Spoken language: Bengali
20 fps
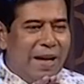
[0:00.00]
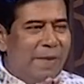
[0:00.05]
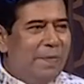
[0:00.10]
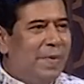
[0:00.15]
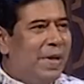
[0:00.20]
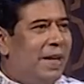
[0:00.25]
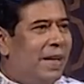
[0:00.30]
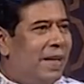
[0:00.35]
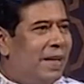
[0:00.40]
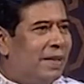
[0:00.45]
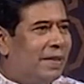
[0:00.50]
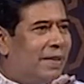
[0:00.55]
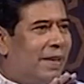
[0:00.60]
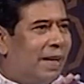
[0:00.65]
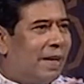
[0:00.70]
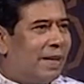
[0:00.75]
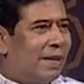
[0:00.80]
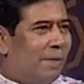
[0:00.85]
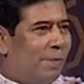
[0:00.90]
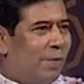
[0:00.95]
ইমিডিয়েট
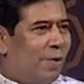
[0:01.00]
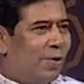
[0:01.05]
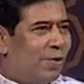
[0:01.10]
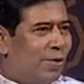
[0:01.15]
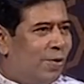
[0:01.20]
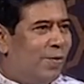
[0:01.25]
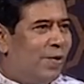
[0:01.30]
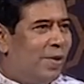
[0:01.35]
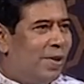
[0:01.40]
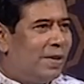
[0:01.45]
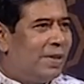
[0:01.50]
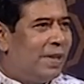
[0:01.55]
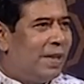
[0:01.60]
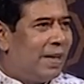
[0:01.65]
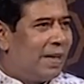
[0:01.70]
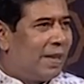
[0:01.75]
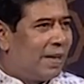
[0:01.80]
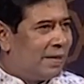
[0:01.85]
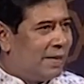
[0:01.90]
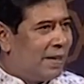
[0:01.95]
তার প্রশমনের জন্য